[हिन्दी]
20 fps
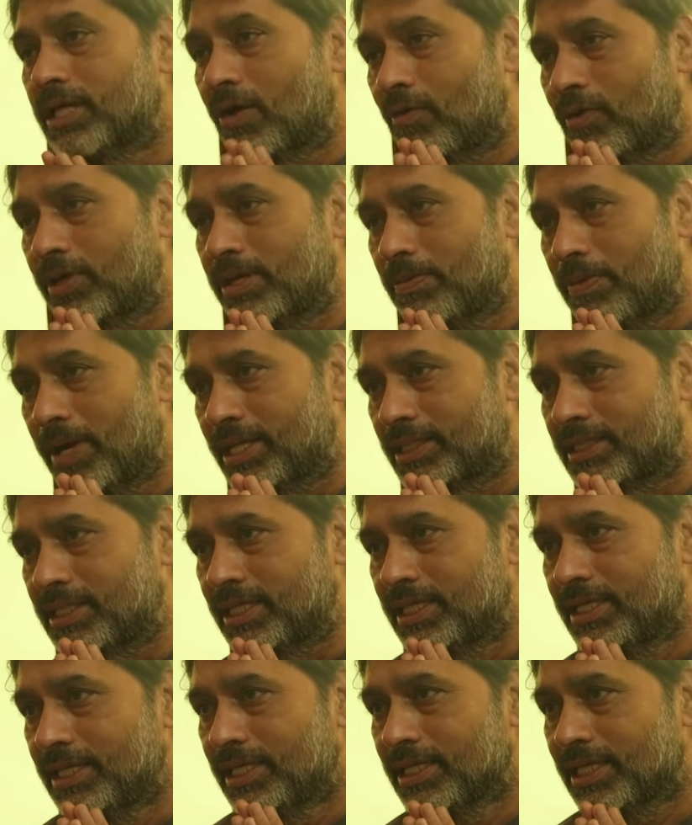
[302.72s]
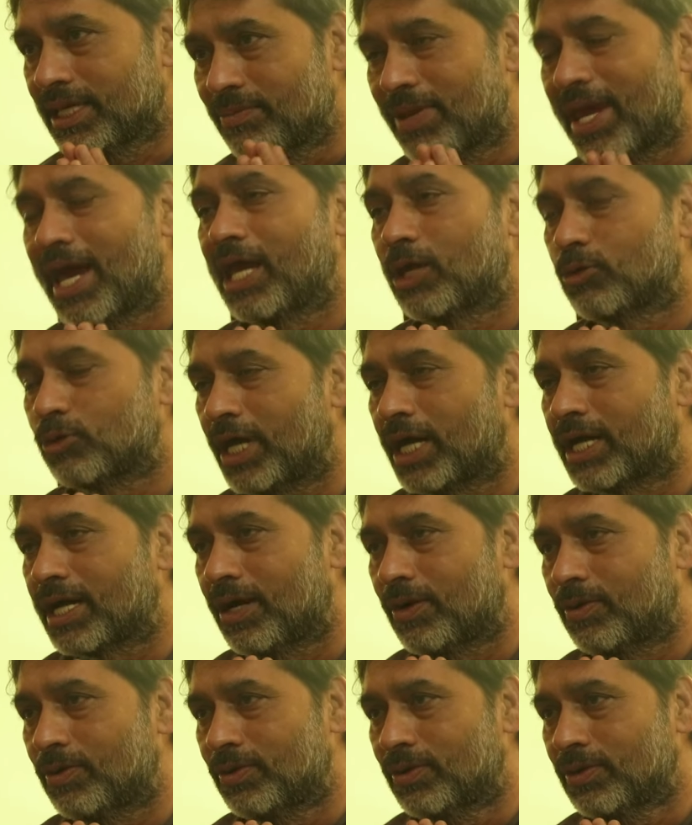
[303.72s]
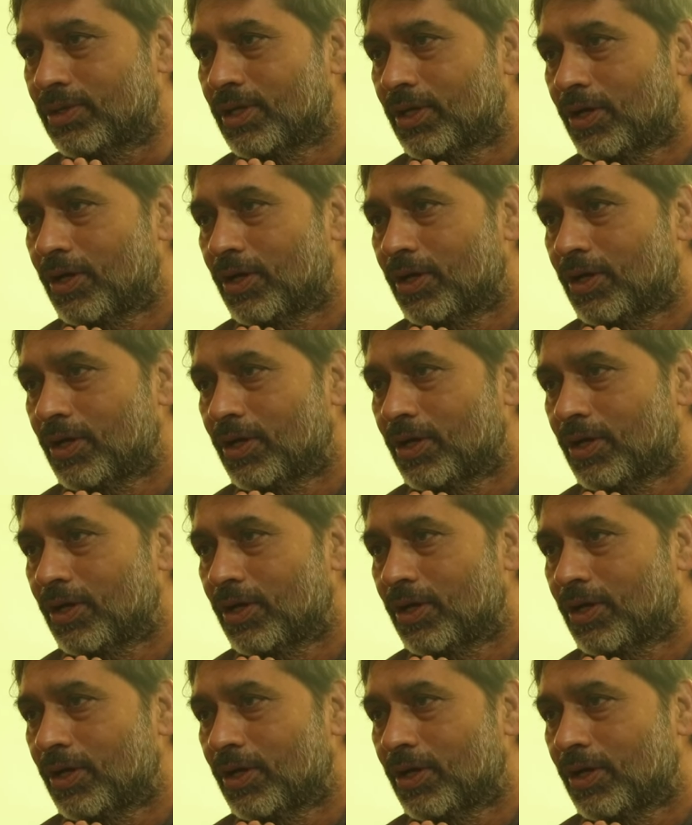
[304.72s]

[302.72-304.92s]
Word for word: गर्व की बात है कि मैं अयोध्या का हूँ